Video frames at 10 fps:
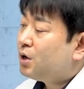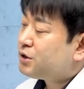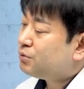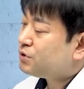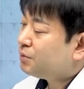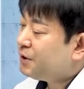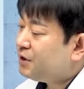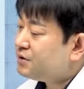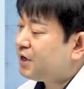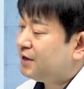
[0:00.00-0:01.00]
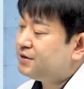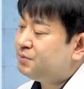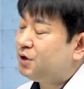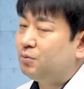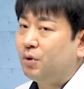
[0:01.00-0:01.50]
자동차 정비 기능사가
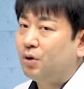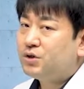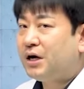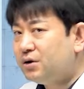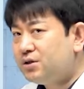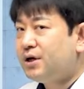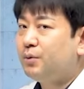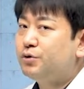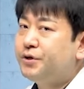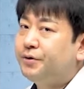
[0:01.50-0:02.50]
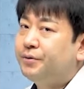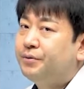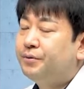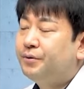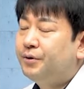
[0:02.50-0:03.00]
있으면 뭐 산업기사 해보세요.